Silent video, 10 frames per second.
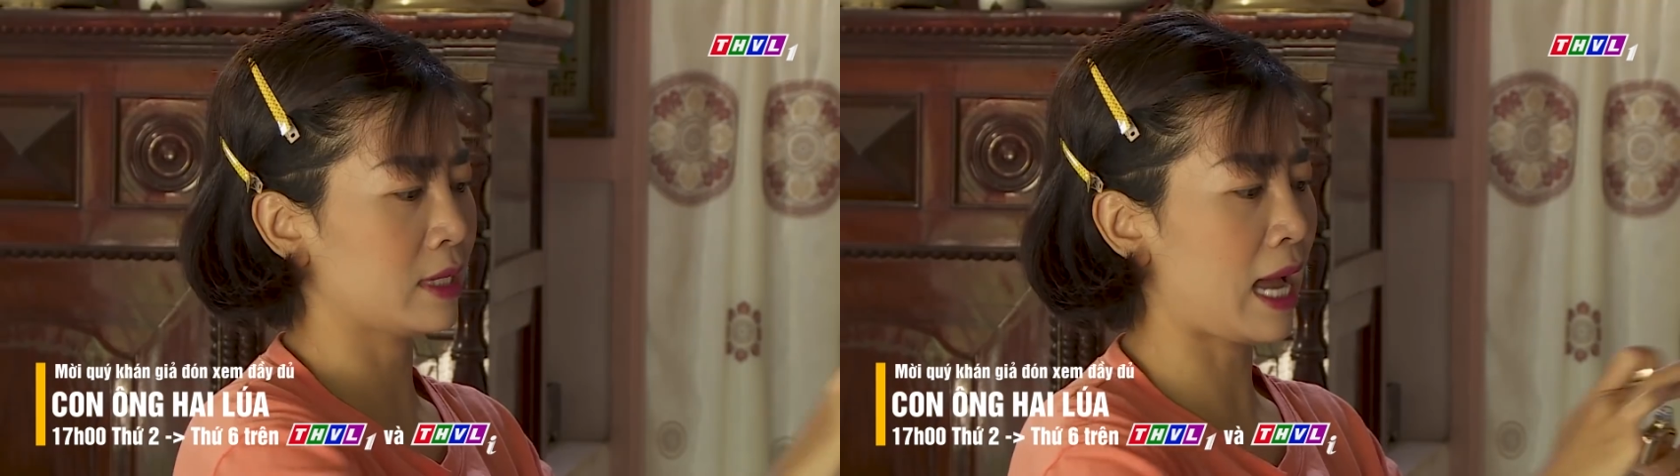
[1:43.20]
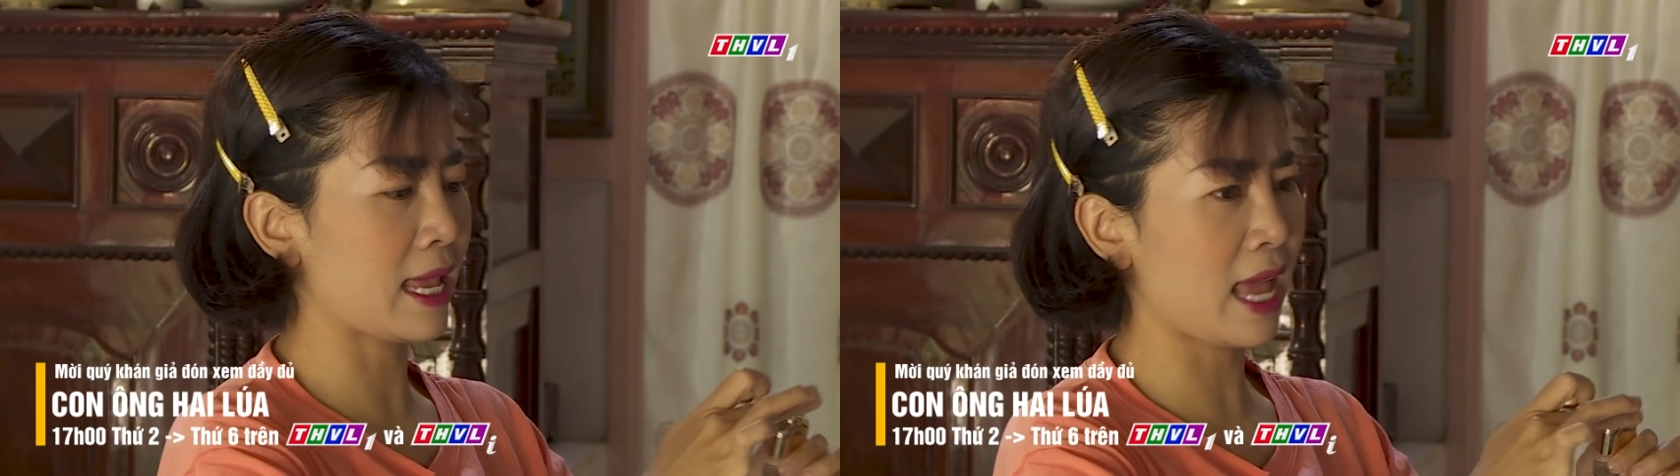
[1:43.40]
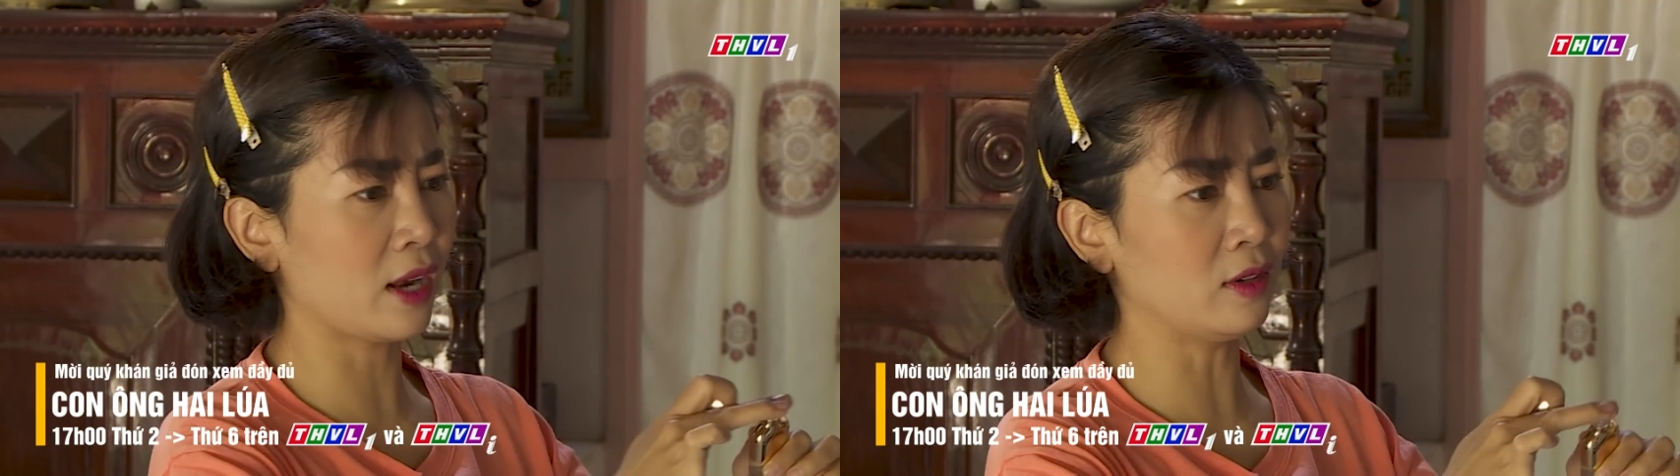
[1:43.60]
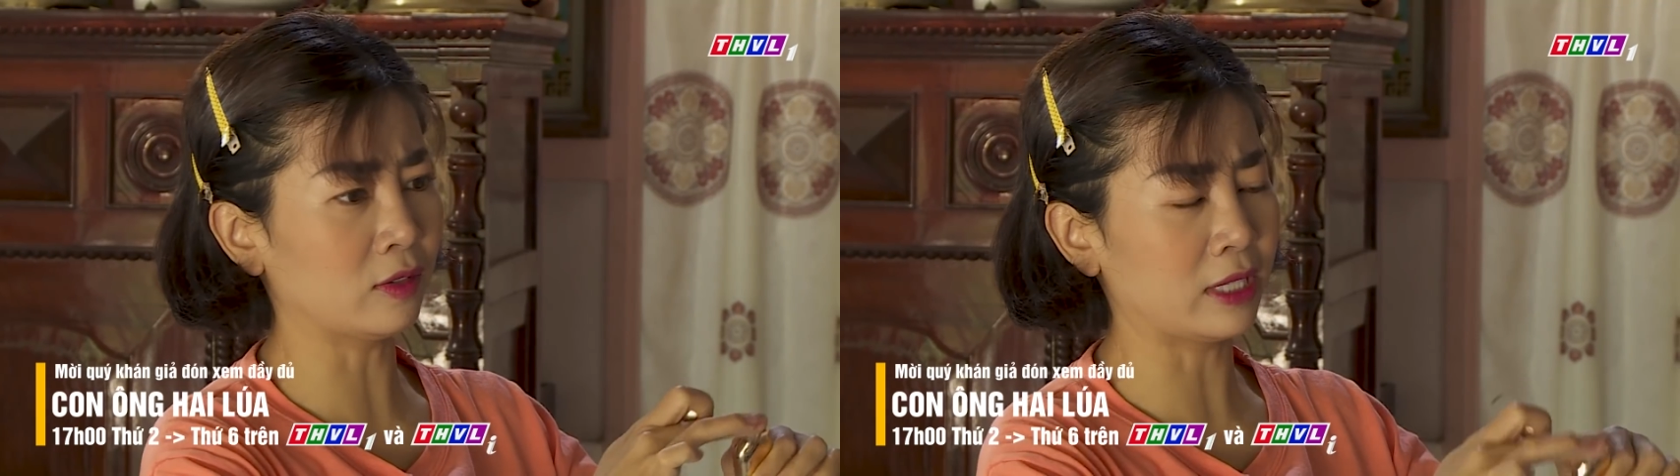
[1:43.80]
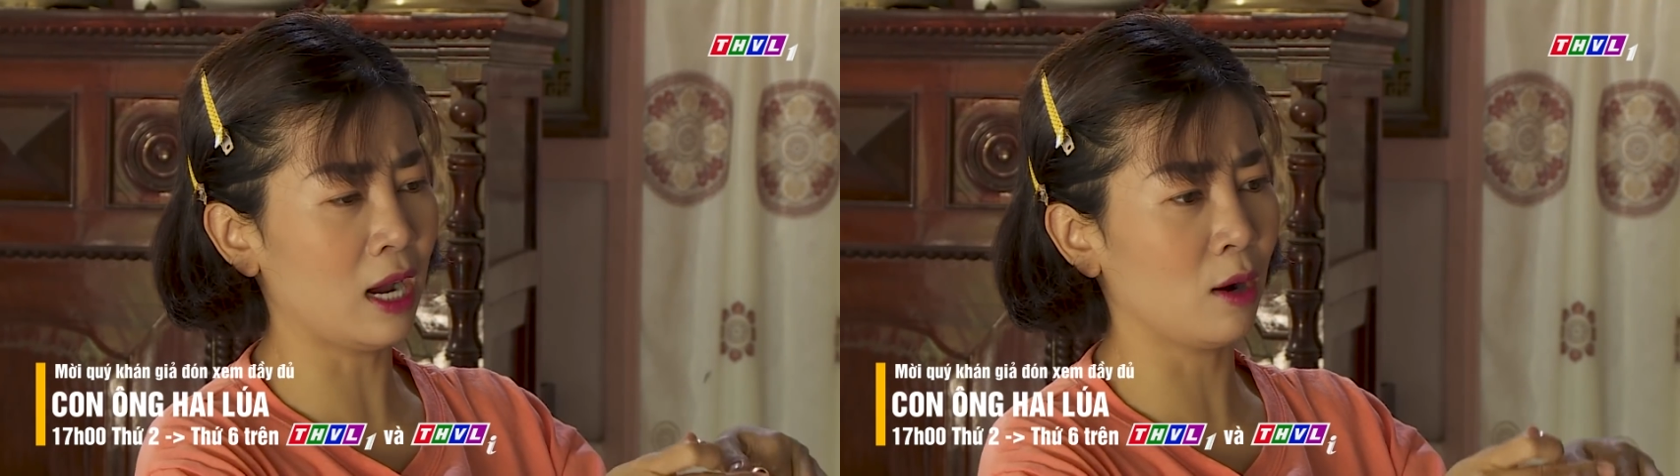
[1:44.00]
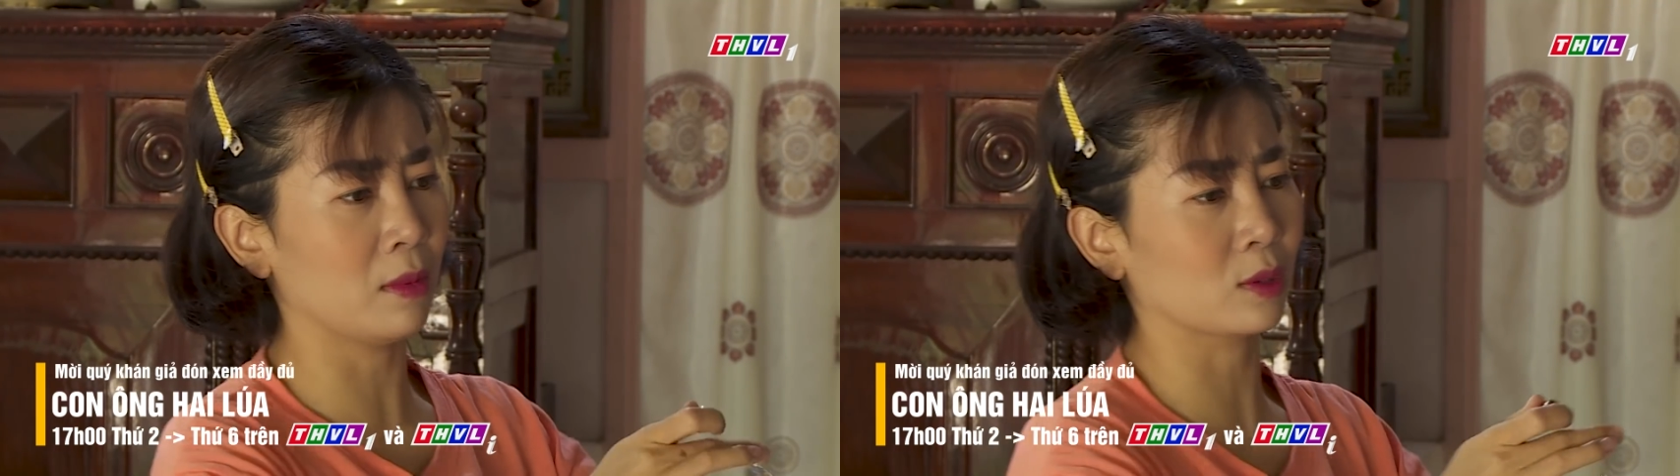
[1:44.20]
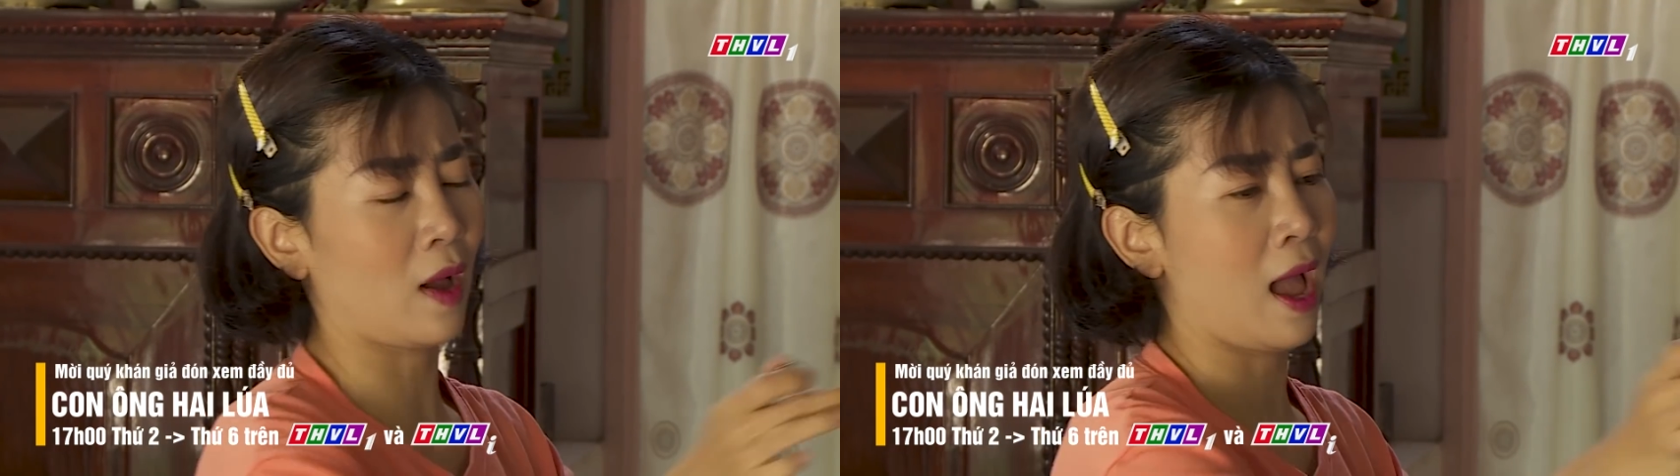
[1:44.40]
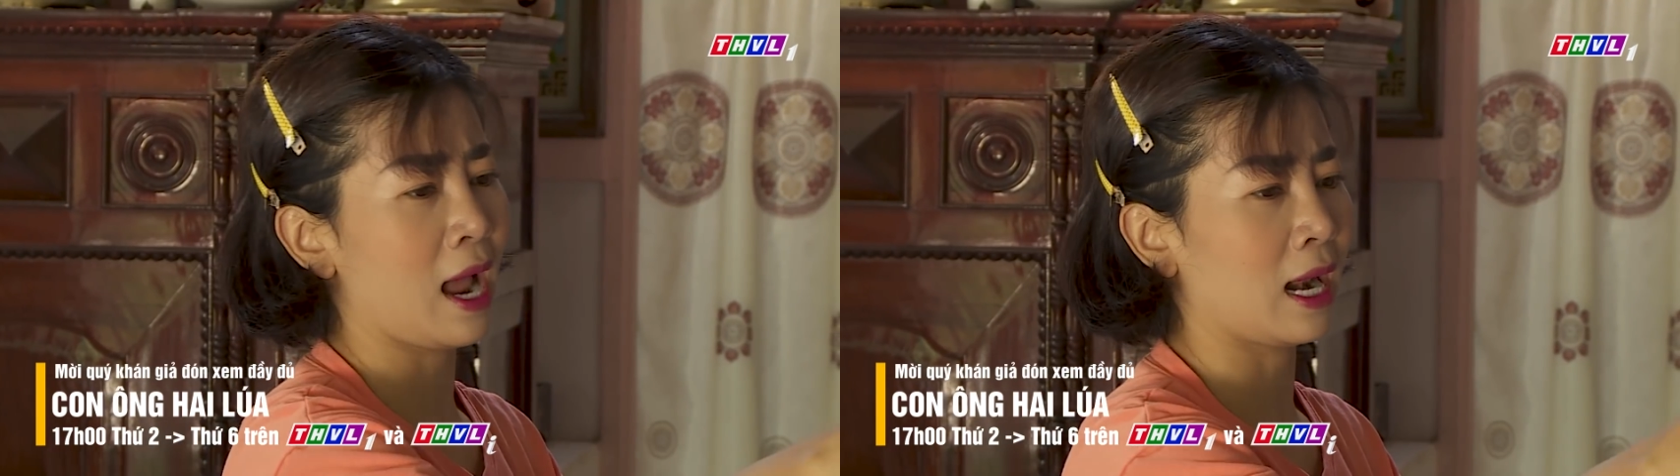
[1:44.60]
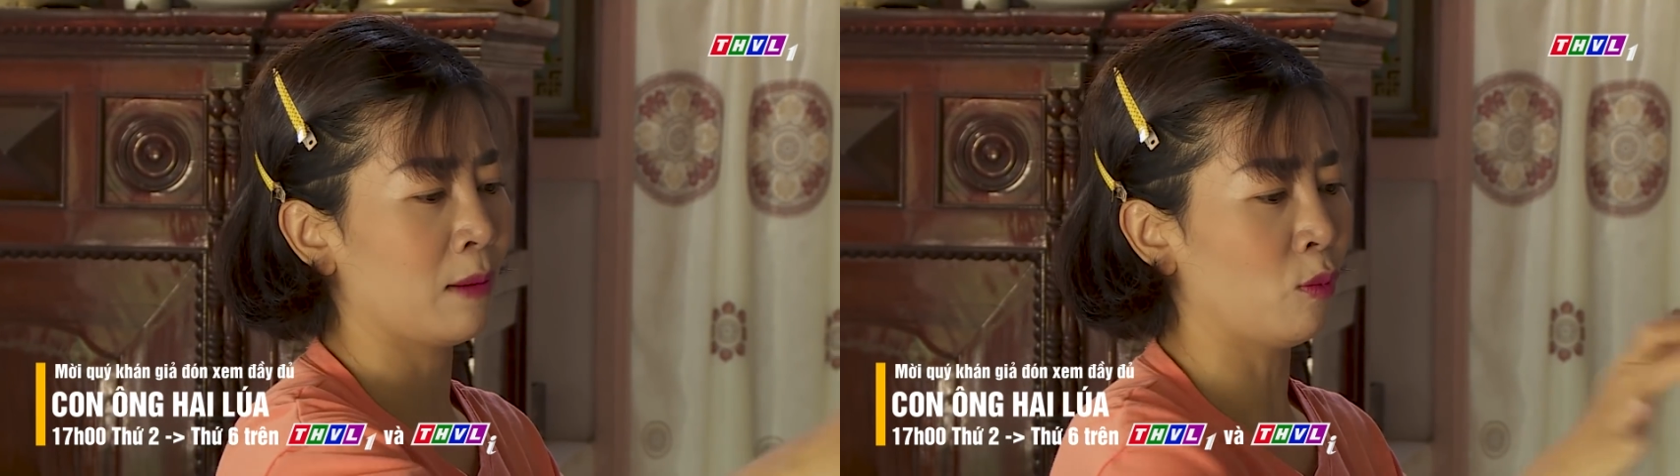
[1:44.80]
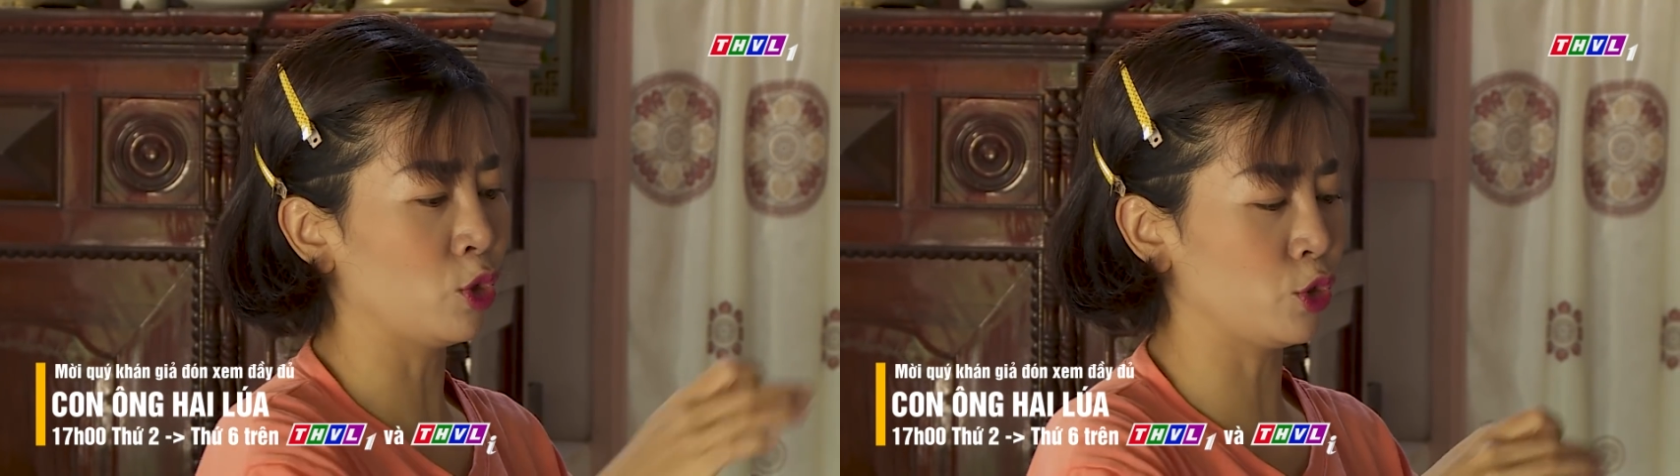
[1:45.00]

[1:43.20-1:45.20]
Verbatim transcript: Chai da đường gì đâu mà toàn là mùi